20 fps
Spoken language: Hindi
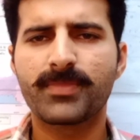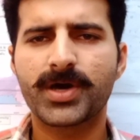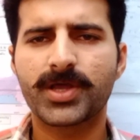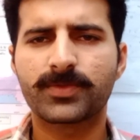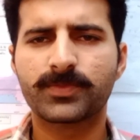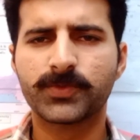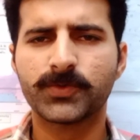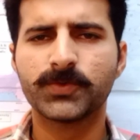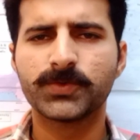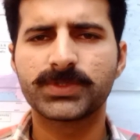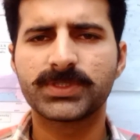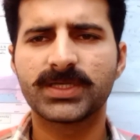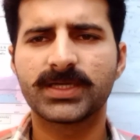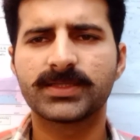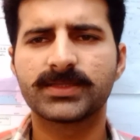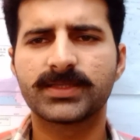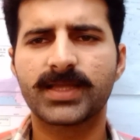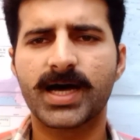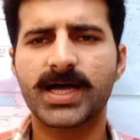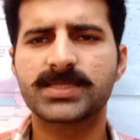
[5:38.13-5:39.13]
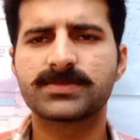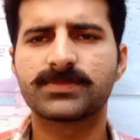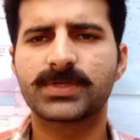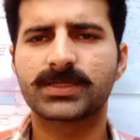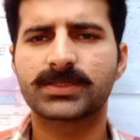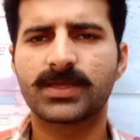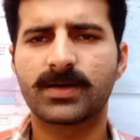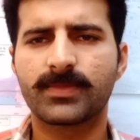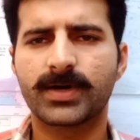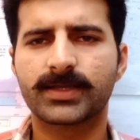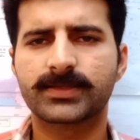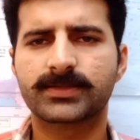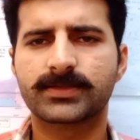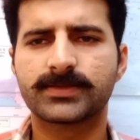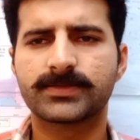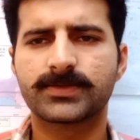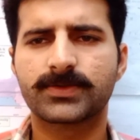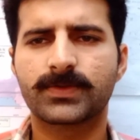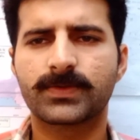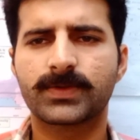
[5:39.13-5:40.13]
मरबूत अंदाज में इकदाम
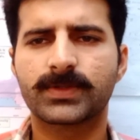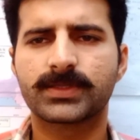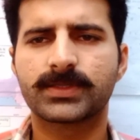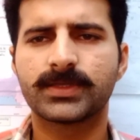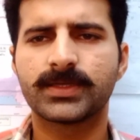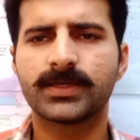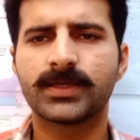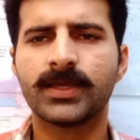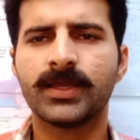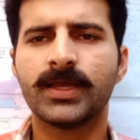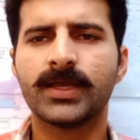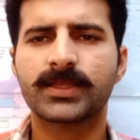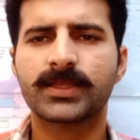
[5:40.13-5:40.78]
की ज़रूरत है